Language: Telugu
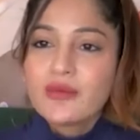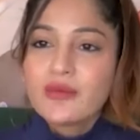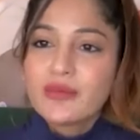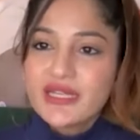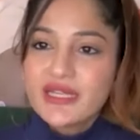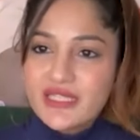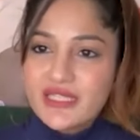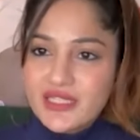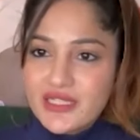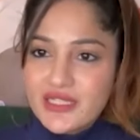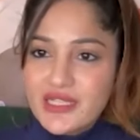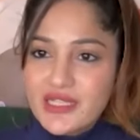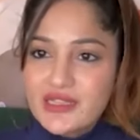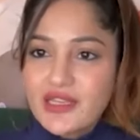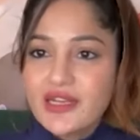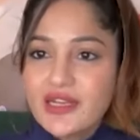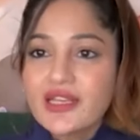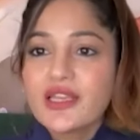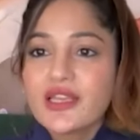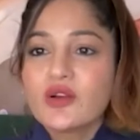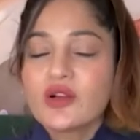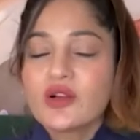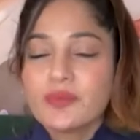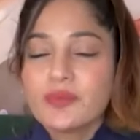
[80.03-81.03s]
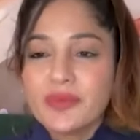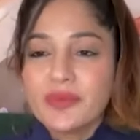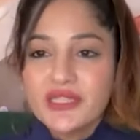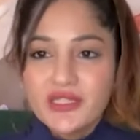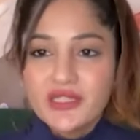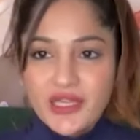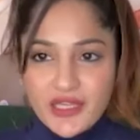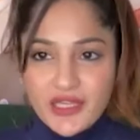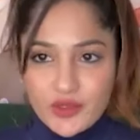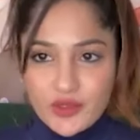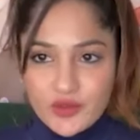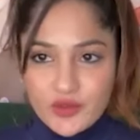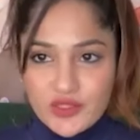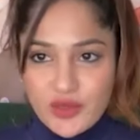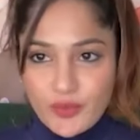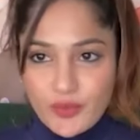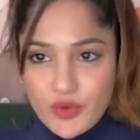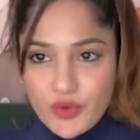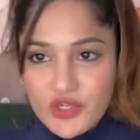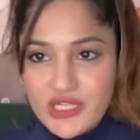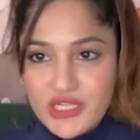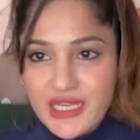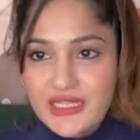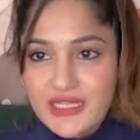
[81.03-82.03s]
బట్ స్టిల్ తనకి ఒక పెద్ద హీరో
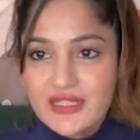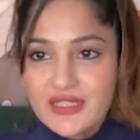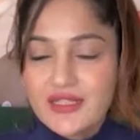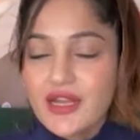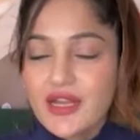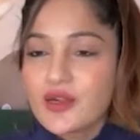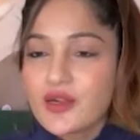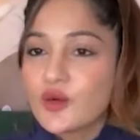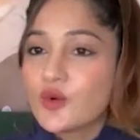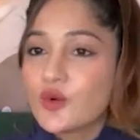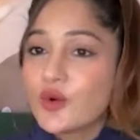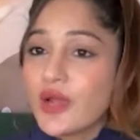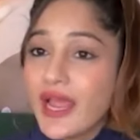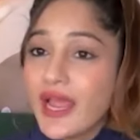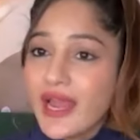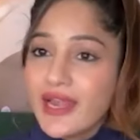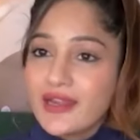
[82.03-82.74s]
సపోర్ట్ చేస్తున్నట్లు